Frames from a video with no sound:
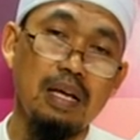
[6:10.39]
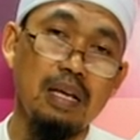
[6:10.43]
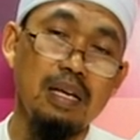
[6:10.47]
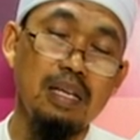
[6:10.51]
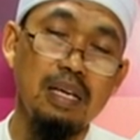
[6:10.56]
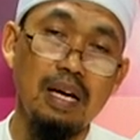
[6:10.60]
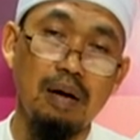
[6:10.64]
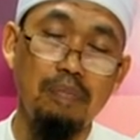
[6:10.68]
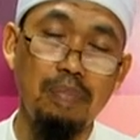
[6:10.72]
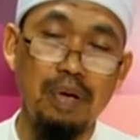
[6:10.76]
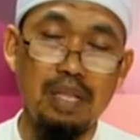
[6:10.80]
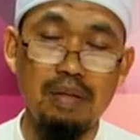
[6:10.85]

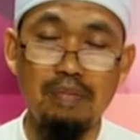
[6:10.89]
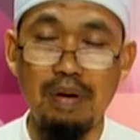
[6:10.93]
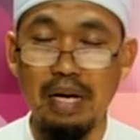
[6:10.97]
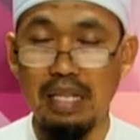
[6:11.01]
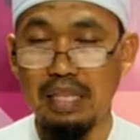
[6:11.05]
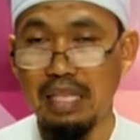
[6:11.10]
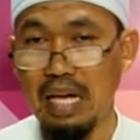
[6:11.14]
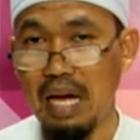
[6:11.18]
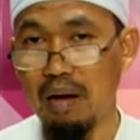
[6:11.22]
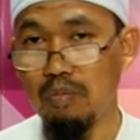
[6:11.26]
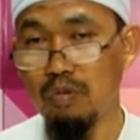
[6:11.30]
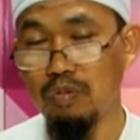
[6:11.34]
เลือกปฏิบัติ
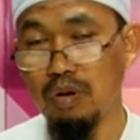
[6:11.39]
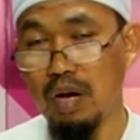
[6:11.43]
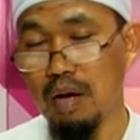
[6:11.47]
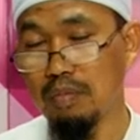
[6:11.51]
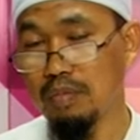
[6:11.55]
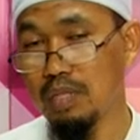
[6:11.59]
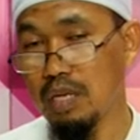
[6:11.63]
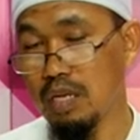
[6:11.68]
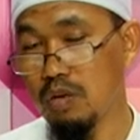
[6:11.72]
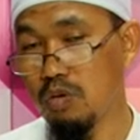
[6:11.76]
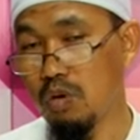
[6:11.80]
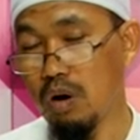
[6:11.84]
ตามความ
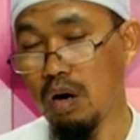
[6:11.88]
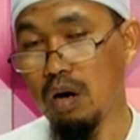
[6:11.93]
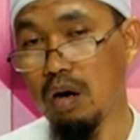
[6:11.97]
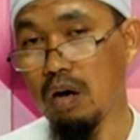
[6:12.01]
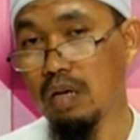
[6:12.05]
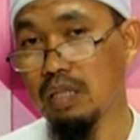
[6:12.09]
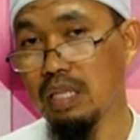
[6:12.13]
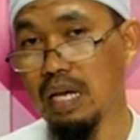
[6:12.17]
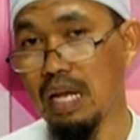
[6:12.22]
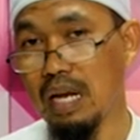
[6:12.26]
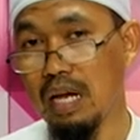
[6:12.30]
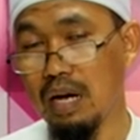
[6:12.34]
สะดวกของ
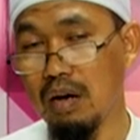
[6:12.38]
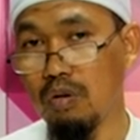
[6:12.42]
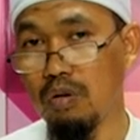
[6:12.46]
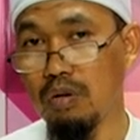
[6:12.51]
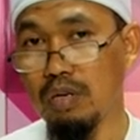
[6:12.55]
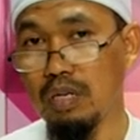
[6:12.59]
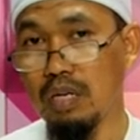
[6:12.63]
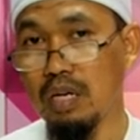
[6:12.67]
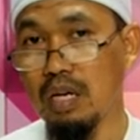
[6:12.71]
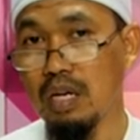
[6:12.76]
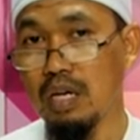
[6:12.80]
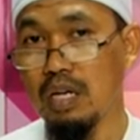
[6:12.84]
แต่ละคน
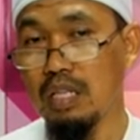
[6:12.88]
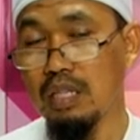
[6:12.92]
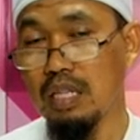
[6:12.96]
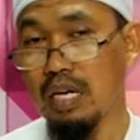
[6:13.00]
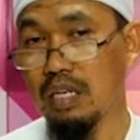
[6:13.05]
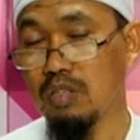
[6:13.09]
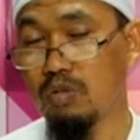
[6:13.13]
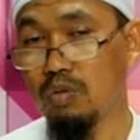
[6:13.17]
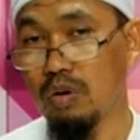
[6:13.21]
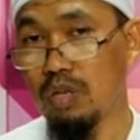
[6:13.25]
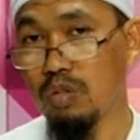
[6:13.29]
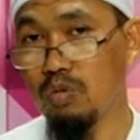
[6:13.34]
แต่
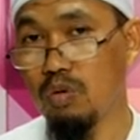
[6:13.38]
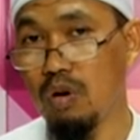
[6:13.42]
ส่ว